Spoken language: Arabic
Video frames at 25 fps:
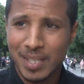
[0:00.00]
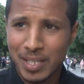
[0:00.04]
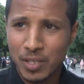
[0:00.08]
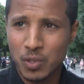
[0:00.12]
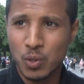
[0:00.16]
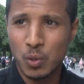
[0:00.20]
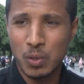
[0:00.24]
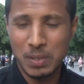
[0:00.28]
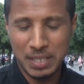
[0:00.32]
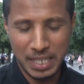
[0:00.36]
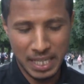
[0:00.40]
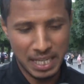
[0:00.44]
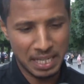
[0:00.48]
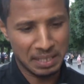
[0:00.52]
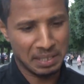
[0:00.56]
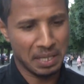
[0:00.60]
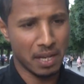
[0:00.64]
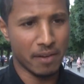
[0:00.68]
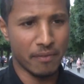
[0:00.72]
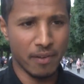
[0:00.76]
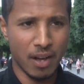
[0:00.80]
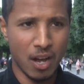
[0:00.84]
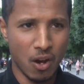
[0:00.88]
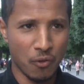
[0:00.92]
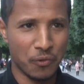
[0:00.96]
زوز اللي
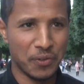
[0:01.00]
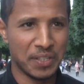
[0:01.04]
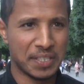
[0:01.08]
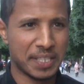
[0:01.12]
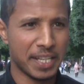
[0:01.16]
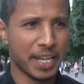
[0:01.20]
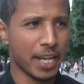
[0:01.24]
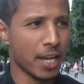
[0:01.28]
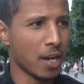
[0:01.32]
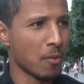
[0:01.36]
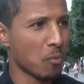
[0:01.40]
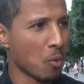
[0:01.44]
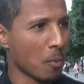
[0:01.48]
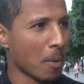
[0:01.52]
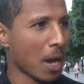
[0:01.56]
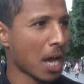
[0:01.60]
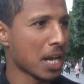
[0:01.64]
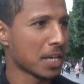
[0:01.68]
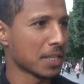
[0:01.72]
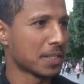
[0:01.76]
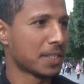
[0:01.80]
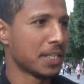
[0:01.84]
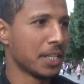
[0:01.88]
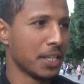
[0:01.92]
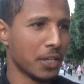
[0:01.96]
سافا وفي سريهم
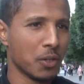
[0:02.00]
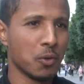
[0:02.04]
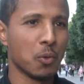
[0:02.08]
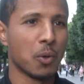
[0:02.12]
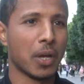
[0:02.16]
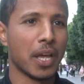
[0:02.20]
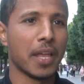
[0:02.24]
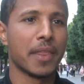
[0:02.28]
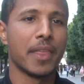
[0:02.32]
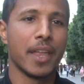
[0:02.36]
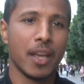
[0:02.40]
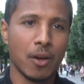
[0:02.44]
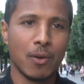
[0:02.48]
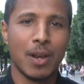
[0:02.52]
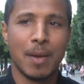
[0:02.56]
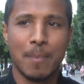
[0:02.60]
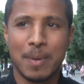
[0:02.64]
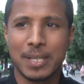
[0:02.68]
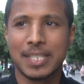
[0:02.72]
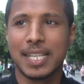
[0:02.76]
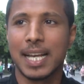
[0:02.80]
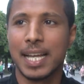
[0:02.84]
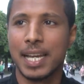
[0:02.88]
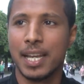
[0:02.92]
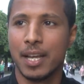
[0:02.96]
ومعرسين وكذا
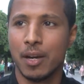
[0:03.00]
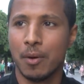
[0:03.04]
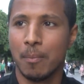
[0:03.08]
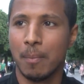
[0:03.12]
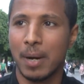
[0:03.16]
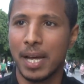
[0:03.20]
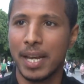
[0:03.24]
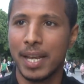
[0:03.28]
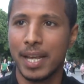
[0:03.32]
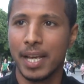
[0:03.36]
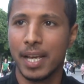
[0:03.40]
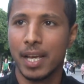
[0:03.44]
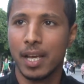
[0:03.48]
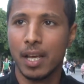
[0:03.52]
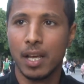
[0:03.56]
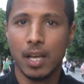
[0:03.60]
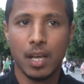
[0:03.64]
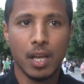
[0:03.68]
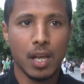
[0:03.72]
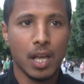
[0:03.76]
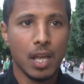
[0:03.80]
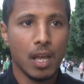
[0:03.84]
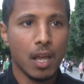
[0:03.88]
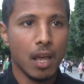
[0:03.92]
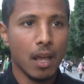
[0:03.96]
ولبس عليهم معناها
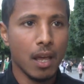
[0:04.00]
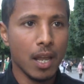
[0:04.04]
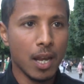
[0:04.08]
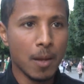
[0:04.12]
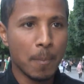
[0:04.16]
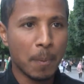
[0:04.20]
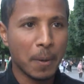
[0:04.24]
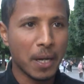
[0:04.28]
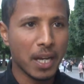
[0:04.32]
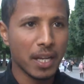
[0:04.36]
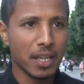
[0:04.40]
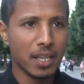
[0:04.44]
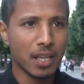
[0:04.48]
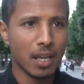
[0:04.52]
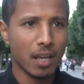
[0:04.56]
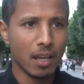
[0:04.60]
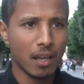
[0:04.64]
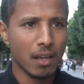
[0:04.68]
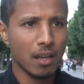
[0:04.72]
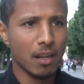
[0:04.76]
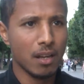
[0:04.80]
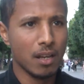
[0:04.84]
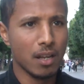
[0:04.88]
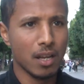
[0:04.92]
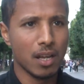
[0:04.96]
البقيه
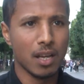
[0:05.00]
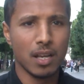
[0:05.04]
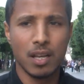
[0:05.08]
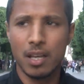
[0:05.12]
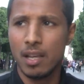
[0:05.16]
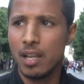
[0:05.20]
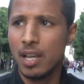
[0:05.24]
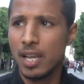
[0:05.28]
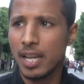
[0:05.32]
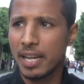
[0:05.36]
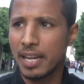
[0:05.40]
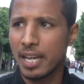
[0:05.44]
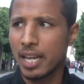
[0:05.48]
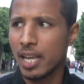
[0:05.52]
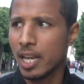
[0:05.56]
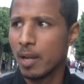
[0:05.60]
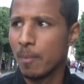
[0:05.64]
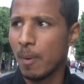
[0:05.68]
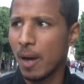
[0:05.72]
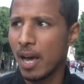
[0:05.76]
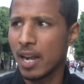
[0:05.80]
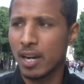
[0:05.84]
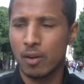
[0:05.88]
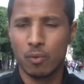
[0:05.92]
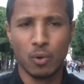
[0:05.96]
اللي اللي كلاه
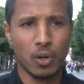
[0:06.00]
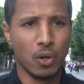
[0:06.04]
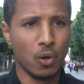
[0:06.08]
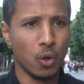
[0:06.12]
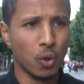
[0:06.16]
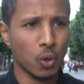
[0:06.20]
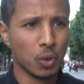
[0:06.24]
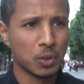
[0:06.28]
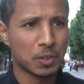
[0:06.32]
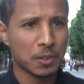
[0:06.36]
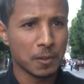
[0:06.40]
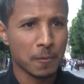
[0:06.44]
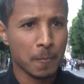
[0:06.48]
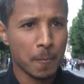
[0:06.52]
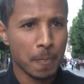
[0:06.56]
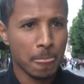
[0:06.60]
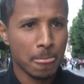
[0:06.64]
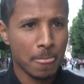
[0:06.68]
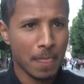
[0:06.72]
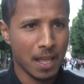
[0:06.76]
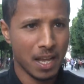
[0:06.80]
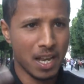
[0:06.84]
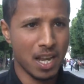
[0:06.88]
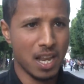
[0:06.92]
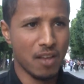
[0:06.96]
البحر والحوت
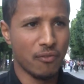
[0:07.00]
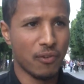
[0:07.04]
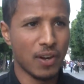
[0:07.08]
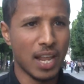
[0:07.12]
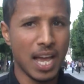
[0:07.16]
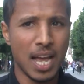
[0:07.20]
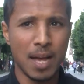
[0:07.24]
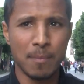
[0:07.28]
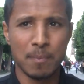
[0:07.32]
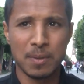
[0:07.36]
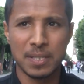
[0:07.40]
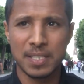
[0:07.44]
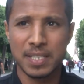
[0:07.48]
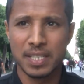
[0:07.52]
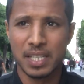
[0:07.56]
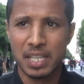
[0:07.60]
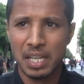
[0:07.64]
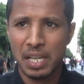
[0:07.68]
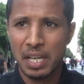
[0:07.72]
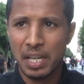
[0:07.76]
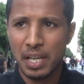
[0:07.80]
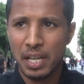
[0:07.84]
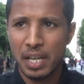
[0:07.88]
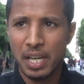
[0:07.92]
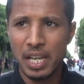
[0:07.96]
اللي في الحبس
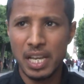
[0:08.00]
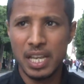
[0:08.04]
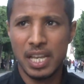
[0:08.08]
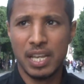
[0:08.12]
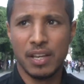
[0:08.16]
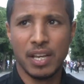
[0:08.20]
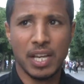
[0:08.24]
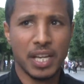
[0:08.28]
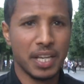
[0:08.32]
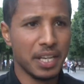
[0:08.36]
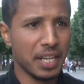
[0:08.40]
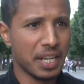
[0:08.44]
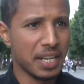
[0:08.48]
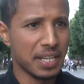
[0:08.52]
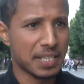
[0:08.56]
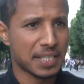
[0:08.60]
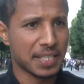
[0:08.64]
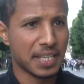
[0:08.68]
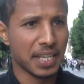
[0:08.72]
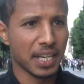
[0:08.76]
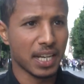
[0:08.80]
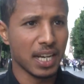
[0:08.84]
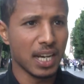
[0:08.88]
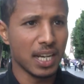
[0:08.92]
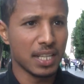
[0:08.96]
اللي
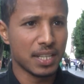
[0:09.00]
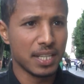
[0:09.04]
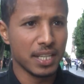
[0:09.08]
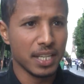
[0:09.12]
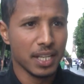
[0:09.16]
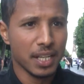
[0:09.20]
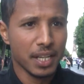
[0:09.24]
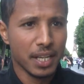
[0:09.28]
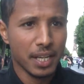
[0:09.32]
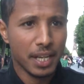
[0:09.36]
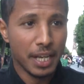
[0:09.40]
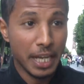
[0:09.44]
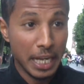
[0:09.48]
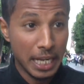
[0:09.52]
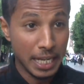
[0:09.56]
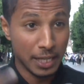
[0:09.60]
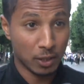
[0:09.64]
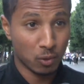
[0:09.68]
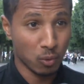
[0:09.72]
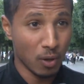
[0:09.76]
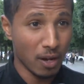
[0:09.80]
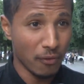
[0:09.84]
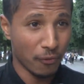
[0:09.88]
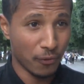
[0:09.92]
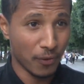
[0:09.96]
يريسكي غادي
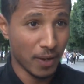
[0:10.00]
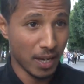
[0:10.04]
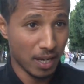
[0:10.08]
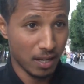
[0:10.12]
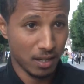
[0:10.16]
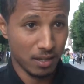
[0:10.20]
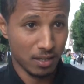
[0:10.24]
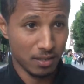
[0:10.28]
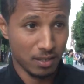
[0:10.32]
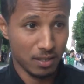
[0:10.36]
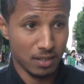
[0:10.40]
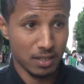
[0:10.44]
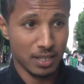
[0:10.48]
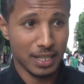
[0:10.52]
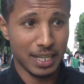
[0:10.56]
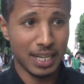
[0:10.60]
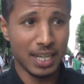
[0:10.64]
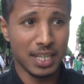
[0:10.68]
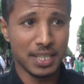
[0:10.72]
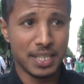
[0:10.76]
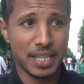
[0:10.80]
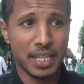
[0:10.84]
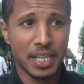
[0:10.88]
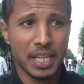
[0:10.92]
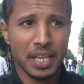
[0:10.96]
اللي توفى
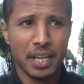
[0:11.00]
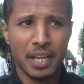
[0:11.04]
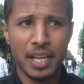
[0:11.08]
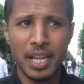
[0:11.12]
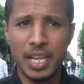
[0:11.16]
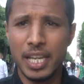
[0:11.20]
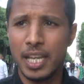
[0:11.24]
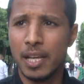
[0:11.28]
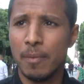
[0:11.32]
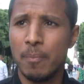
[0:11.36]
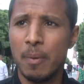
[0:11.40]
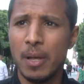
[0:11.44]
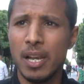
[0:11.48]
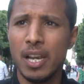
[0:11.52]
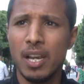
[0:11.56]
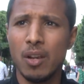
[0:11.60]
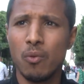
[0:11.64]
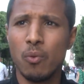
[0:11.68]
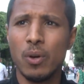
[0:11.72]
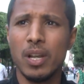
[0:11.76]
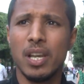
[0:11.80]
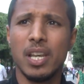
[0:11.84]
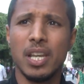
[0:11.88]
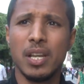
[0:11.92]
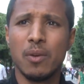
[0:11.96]
غادي اللي
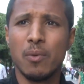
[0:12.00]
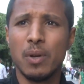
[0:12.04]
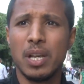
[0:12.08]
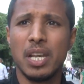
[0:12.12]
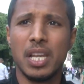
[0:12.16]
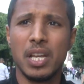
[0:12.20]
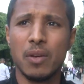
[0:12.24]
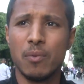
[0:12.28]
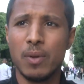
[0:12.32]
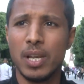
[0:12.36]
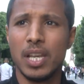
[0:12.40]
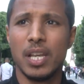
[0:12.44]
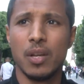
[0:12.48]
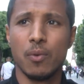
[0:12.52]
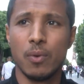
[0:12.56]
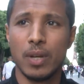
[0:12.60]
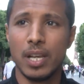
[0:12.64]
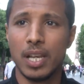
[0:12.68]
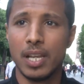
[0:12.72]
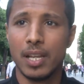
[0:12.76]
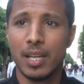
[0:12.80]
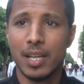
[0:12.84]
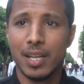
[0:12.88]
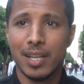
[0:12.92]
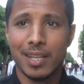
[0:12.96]
هبل واللي واللي واللي
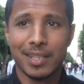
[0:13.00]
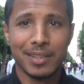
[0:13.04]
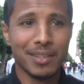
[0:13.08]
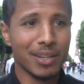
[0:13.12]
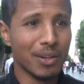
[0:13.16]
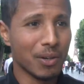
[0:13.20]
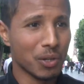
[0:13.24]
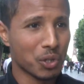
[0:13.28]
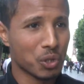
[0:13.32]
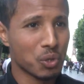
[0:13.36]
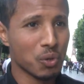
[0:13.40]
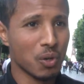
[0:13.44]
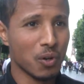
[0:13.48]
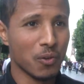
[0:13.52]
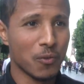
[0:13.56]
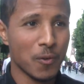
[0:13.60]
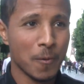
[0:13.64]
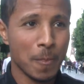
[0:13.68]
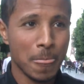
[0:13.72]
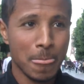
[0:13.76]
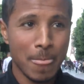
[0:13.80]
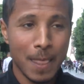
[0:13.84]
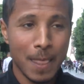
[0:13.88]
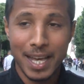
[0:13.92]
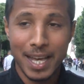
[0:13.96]
واللي دونك شوف
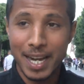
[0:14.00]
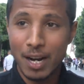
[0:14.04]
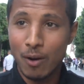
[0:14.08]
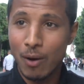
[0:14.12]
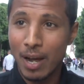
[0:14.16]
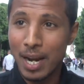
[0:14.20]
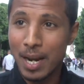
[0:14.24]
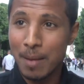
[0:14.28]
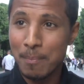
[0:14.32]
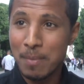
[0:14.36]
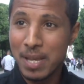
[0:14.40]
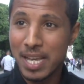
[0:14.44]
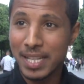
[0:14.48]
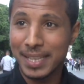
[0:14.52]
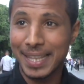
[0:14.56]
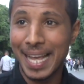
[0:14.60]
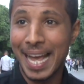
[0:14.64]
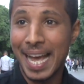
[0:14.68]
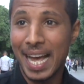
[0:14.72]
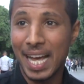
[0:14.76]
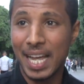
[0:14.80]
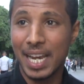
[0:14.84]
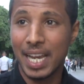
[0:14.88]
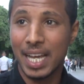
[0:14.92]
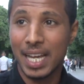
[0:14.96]
راهو على 100
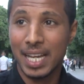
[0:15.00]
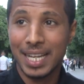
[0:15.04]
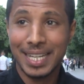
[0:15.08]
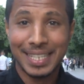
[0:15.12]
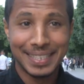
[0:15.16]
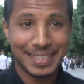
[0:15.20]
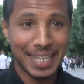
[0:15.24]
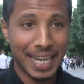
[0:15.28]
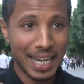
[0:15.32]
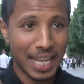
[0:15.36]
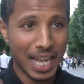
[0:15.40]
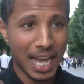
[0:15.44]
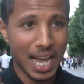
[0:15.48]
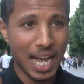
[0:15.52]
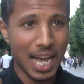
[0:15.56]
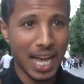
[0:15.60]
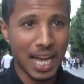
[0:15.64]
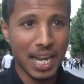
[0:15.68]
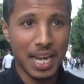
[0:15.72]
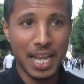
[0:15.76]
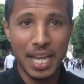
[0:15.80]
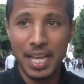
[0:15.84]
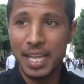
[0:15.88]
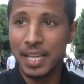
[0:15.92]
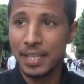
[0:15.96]
حاله تلقى
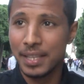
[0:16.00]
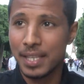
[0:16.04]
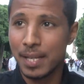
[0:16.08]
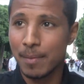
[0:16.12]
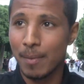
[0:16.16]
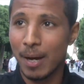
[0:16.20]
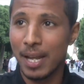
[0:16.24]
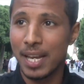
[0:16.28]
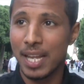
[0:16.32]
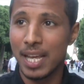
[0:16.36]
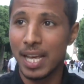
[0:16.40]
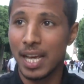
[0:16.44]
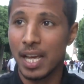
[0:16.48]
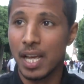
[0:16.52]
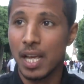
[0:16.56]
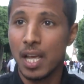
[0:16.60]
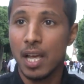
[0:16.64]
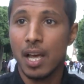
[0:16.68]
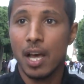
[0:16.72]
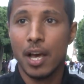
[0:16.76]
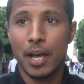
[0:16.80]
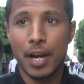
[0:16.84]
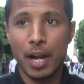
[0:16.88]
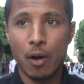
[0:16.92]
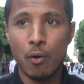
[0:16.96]
حاله انت معناها
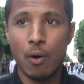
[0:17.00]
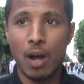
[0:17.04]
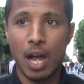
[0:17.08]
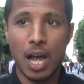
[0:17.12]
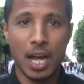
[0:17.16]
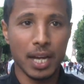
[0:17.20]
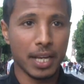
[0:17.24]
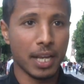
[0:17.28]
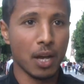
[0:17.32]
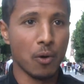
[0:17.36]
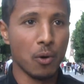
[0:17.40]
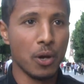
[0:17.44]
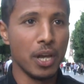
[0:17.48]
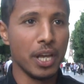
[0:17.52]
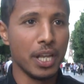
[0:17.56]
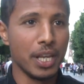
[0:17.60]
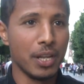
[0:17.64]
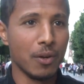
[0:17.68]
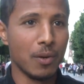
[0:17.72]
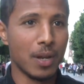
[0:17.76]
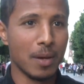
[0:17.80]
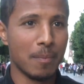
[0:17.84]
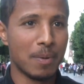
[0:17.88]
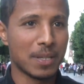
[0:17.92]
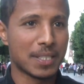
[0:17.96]
روح هكا
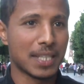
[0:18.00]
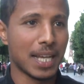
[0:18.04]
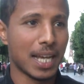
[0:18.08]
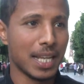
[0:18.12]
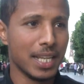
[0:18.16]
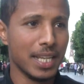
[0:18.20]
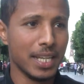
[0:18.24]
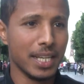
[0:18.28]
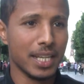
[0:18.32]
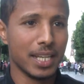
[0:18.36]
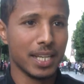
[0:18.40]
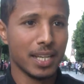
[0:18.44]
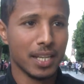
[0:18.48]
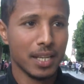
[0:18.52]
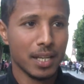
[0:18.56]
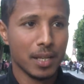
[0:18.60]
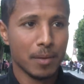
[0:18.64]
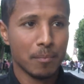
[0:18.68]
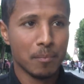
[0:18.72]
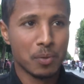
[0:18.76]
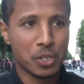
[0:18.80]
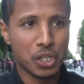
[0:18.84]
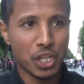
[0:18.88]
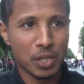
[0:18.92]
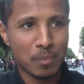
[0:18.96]
وهاني ولبس عليه
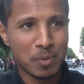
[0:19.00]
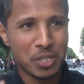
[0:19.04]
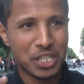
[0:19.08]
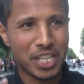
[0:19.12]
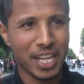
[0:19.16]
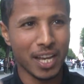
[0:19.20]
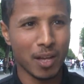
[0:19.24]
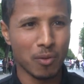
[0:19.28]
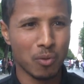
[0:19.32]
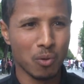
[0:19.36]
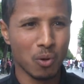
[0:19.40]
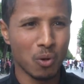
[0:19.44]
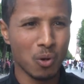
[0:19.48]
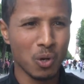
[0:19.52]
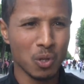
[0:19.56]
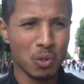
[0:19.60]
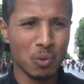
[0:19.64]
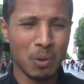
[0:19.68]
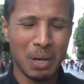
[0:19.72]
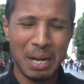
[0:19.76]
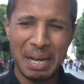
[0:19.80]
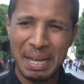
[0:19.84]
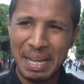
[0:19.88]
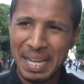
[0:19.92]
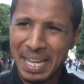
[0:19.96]
باش باش تاخذوا
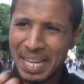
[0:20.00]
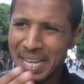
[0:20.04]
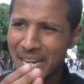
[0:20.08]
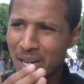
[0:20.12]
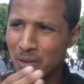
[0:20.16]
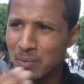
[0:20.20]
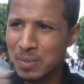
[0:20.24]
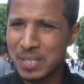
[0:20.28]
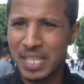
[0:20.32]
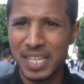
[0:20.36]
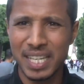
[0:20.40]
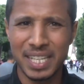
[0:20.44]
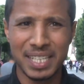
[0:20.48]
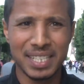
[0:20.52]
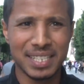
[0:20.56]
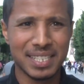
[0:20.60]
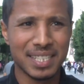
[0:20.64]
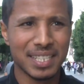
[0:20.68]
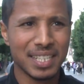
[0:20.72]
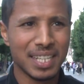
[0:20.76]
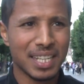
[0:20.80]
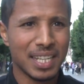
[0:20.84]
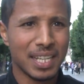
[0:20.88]
قدوه راهو زايد